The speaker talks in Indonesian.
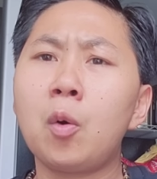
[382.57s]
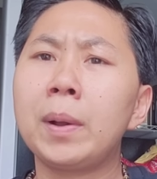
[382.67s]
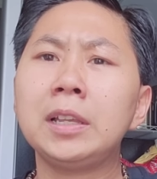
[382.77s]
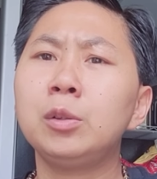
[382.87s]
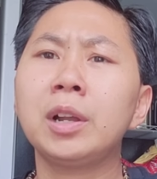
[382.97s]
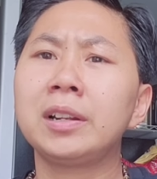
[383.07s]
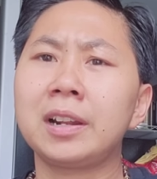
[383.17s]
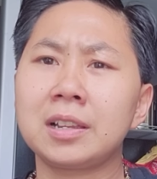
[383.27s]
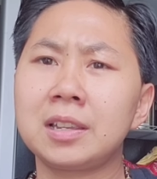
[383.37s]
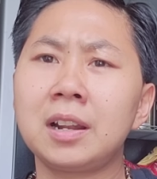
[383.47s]
dia koma itu
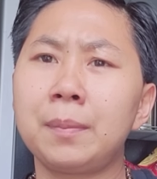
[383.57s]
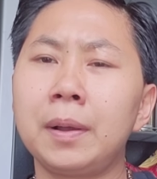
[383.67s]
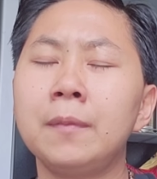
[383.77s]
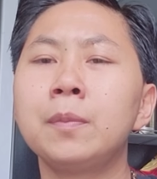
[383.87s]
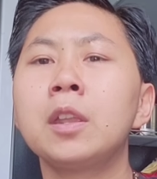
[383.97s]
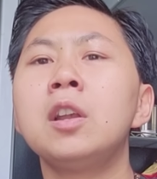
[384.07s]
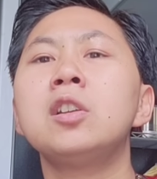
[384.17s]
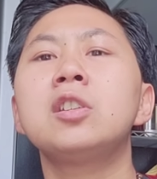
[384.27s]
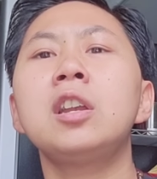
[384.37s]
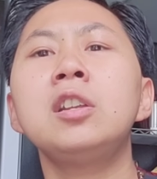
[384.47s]
yang dirasain apa
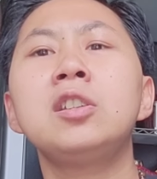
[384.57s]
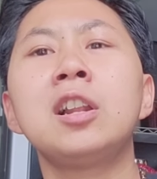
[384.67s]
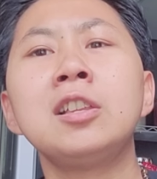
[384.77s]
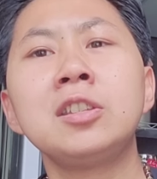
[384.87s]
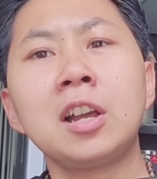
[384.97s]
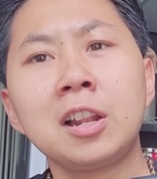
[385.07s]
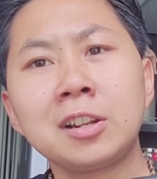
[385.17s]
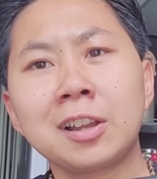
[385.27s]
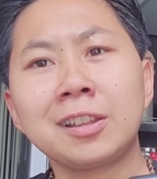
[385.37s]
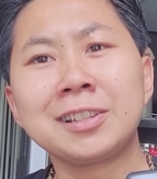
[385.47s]
saya
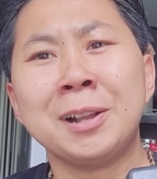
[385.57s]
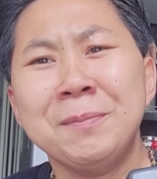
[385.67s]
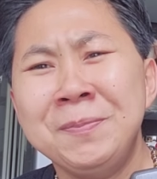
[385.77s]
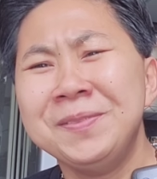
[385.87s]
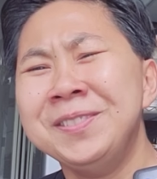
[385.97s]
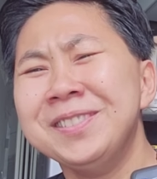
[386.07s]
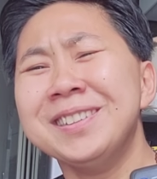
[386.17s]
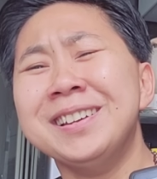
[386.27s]
jalan-jalan kayak Tison